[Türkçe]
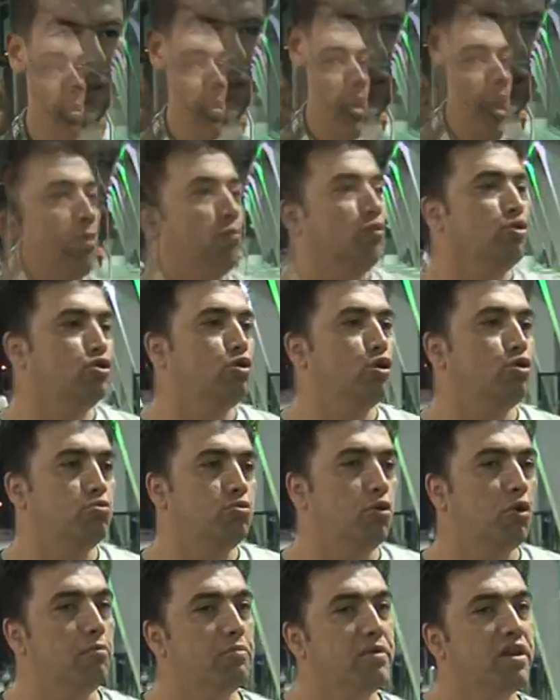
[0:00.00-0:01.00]
Ya Bursa
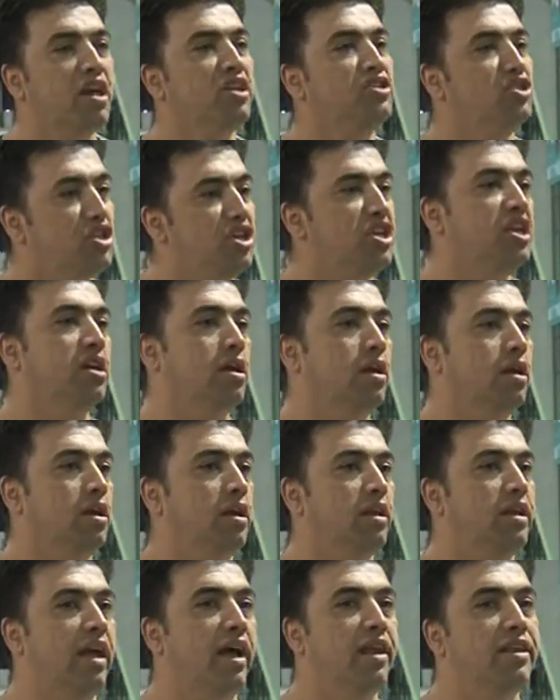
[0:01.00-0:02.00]
Spor biraz iyi.
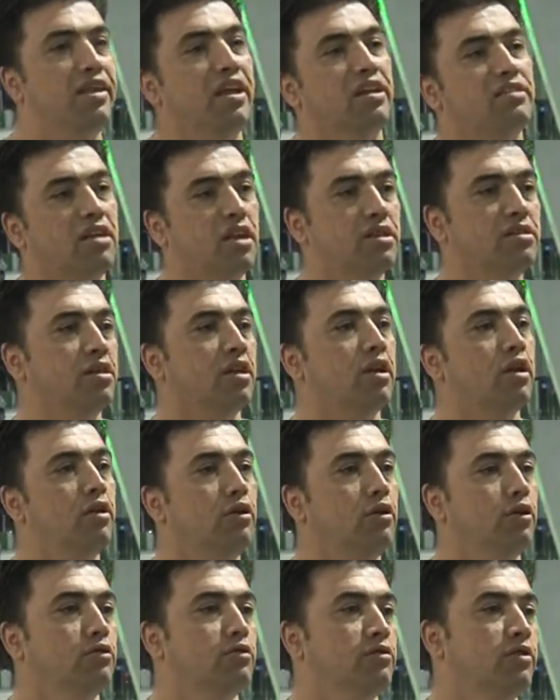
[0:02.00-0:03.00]
Yani geçen
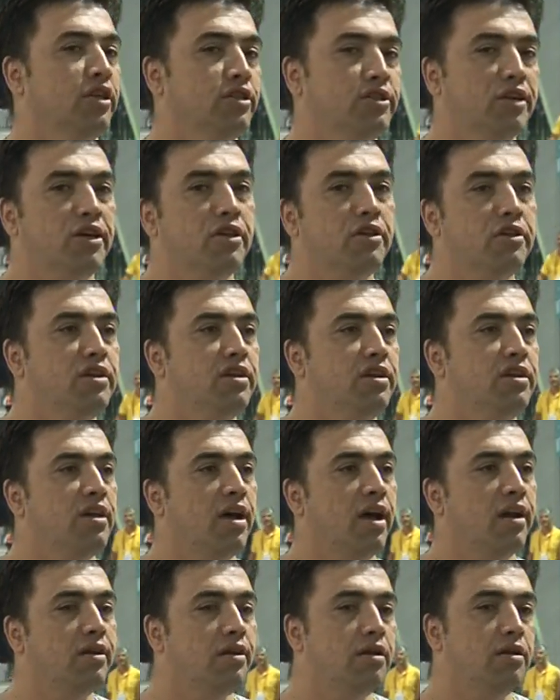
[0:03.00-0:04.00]
sene iyi.
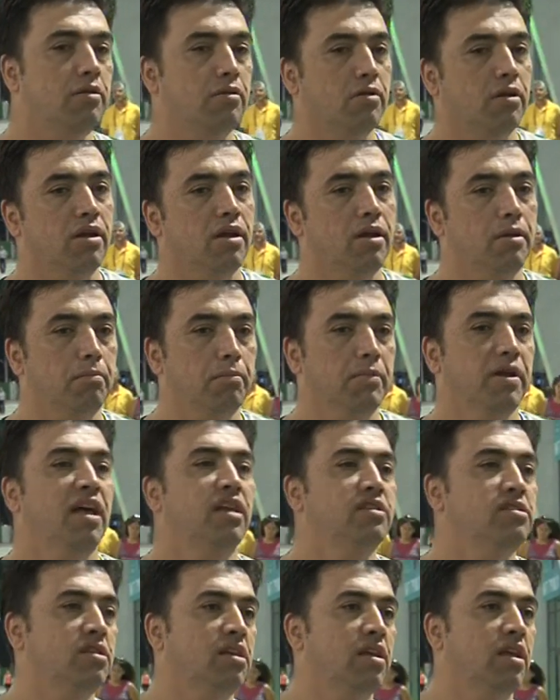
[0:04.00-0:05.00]
Yani e,
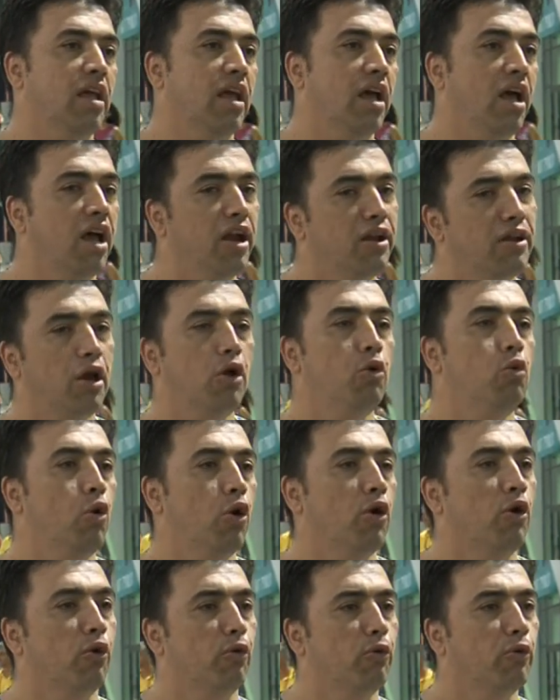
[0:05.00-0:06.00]
biraz e, erken
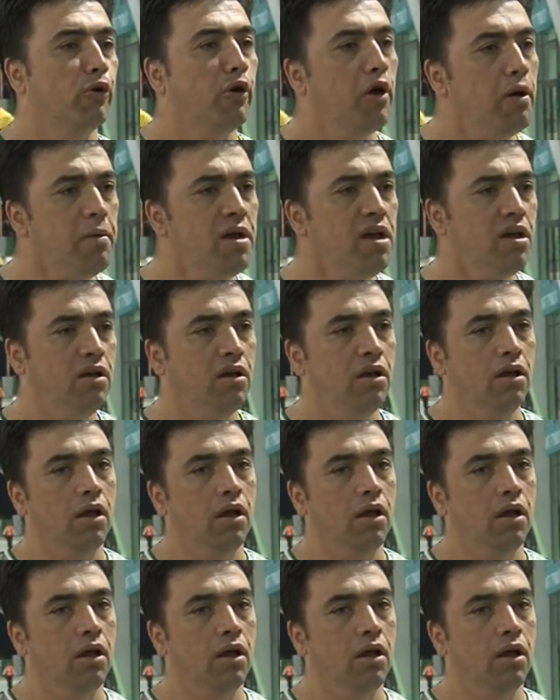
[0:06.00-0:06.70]
gol oldu ama